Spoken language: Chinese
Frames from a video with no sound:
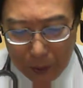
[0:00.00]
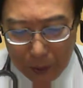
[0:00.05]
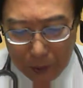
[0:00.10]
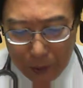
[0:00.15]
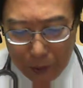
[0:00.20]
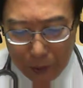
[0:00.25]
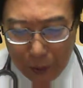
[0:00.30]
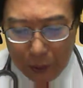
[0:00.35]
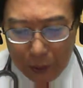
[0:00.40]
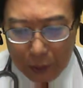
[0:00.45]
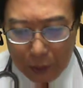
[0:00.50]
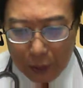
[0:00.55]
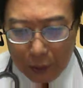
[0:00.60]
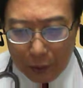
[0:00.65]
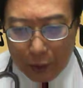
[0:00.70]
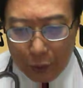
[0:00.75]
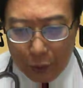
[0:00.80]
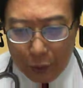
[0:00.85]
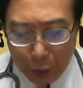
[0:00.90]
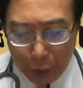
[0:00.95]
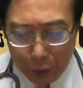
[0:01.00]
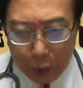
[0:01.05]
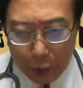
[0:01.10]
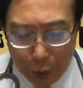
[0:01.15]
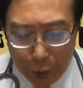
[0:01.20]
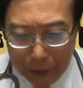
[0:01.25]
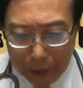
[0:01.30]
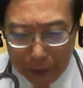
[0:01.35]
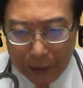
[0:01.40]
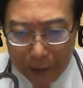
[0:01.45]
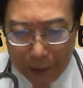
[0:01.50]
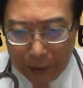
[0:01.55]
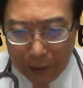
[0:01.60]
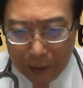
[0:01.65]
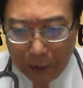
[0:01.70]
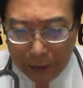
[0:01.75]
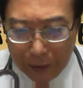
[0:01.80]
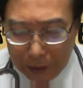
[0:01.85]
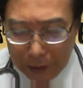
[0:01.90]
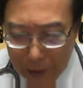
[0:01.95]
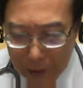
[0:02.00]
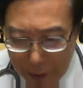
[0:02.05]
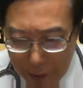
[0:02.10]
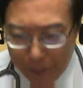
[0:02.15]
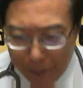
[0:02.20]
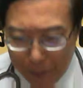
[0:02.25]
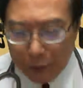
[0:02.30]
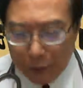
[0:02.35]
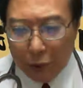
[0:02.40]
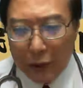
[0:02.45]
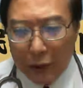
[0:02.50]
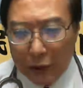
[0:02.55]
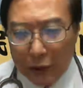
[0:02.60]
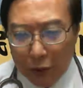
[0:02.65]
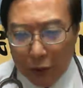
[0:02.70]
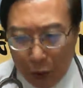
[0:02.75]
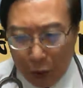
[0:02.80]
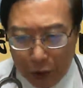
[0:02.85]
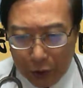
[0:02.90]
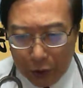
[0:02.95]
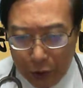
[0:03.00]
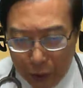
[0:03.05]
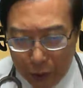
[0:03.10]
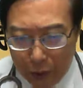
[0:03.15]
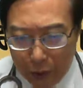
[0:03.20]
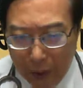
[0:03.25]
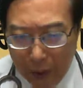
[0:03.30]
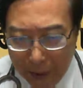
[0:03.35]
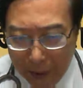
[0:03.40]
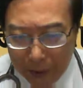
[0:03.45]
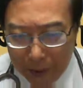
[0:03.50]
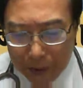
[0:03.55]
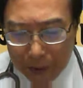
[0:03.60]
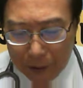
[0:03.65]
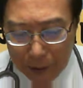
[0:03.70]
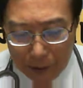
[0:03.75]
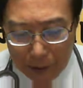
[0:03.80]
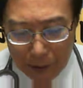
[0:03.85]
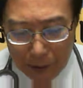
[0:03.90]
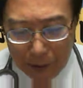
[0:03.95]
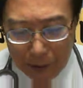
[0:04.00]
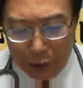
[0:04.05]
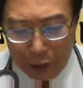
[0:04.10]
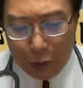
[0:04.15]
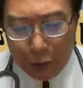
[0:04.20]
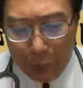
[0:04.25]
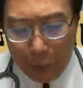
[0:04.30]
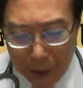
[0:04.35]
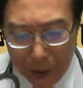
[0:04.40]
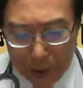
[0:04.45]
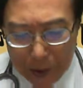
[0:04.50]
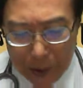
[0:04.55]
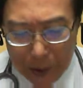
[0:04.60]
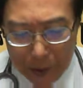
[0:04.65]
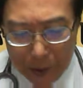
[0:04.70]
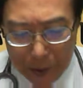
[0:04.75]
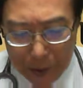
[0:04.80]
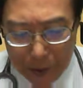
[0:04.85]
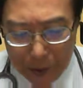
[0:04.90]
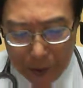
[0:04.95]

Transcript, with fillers: 所以商场出代志，啊是即边出代志，拢会受害。你想要安怎走？